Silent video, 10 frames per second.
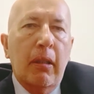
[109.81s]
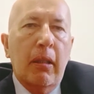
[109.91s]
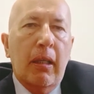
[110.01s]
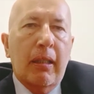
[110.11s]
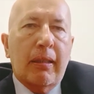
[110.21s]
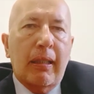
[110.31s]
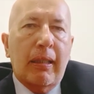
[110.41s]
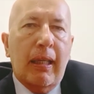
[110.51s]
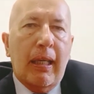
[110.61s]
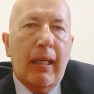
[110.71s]

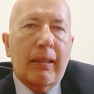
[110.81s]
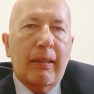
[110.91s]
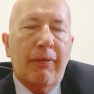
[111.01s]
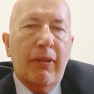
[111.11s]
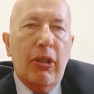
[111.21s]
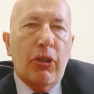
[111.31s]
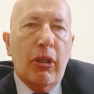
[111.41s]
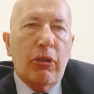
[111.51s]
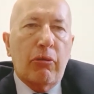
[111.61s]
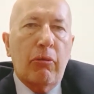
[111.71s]
Estate ragazzi, finisce
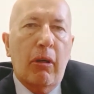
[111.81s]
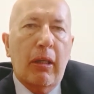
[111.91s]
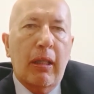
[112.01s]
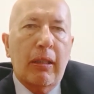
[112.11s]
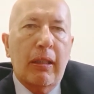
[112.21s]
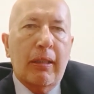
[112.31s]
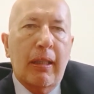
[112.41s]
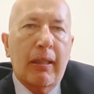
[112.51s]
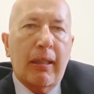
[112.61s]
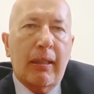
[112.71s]
la scuola e inizia
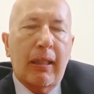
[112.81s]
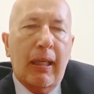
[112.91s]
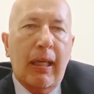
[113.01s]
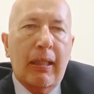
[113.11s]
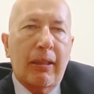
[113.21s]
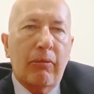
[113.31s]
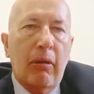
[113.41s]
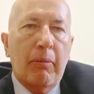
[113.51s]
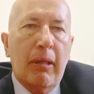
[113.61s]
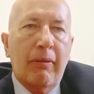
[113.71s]
l'estate ragazzi
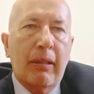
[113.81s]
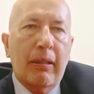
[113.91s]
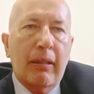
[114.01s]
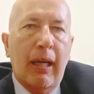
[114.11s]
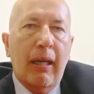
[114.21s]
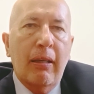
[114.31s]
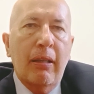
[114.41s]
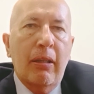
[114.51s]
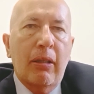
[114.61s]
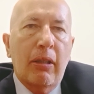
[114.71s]
2023
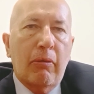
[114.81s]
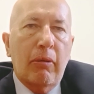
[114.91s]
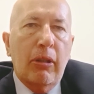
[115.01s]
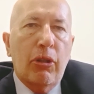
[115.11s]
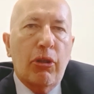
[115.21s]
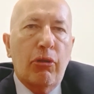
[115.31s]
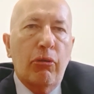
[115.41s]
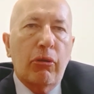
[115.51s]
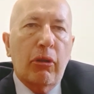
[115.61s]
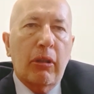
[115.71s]
il 15
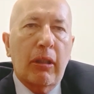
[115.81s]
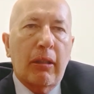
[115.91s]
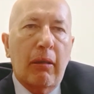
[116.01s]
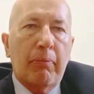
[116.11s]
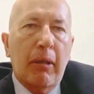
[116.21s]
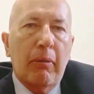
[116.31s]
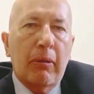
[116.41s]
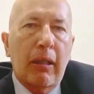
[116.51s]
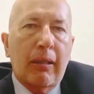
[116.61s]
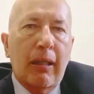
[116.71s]
giugno inizia il primo
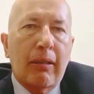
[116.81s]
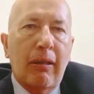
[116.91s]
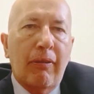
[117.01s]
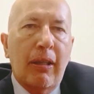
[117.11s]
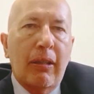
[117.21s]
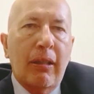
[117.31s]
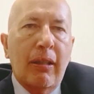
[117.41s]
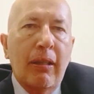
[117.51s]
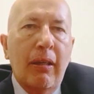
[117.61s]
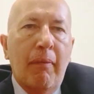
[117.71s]
dei tanti
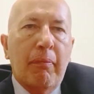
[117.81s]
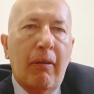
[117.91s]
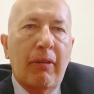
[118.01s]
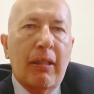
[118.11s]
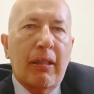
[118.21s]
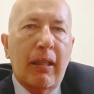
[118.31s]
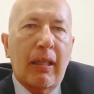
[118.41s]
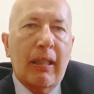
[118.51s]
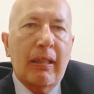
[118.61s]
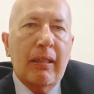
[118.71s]
eventi previsti nel
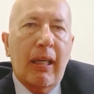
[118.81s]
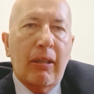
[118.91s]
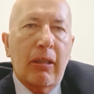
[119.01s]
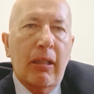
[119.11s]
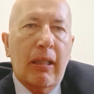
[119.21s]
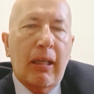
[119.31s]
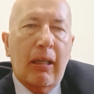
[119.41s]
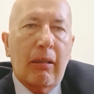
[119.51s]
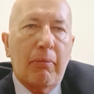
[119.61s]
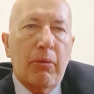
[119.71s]
calendario
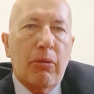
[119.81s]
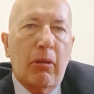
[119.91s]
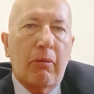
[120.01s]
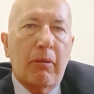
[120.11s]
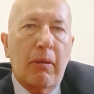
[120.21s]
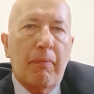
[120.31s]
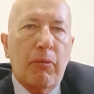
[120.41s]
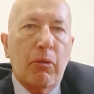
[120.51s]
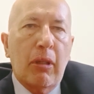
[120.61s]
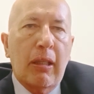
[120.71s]
dedicati ai più giovani.
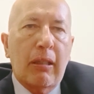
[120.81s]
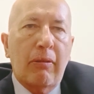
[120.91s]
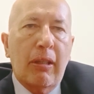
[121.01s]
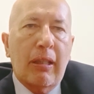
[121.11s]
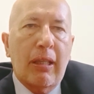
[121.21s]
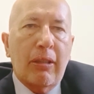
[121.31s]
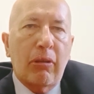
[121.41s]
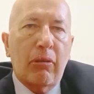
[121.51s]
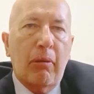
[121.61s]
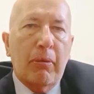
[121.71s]
Tutte le attività
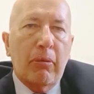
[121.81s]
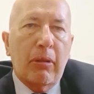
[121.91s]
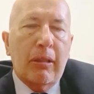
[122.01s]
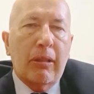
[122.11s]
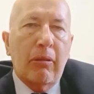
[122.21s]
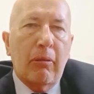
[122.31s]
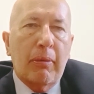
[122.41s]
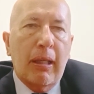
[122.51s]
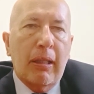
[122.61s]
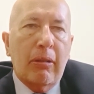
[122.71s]
sono a prenotazione
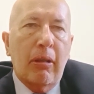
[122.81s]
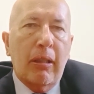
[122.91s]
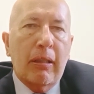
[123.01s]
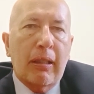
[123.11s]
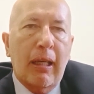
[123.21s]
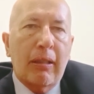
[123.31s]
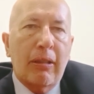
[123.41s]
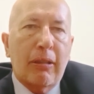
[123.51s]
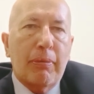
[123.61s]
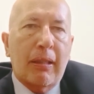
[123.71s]
obbligatoria tranne
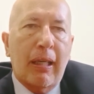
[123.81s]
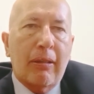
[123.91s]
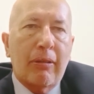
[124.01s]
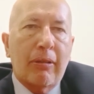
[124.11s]
gli spettacoli